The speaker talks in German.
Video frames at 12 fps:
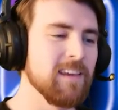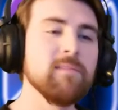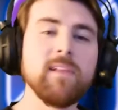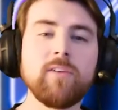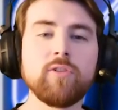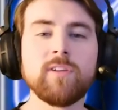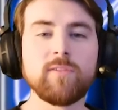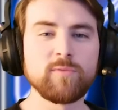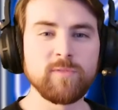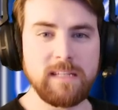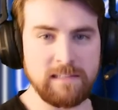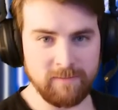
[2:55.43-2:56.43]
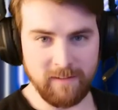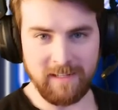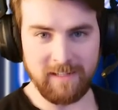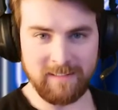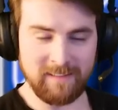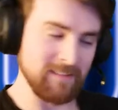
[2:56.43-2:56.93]
Ich will ja noch nicht so viel
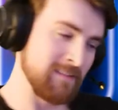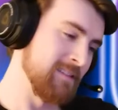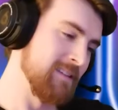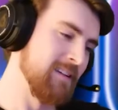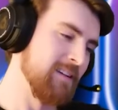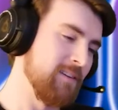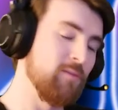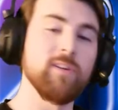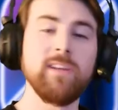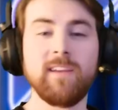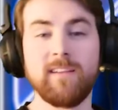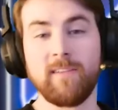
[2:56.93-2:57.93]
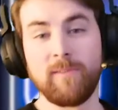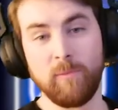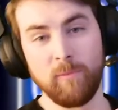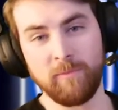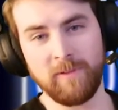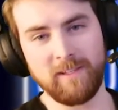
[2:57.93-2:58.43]
verraten. Noch nicht
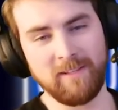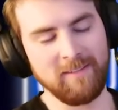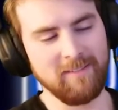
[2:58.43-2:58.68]
so viel.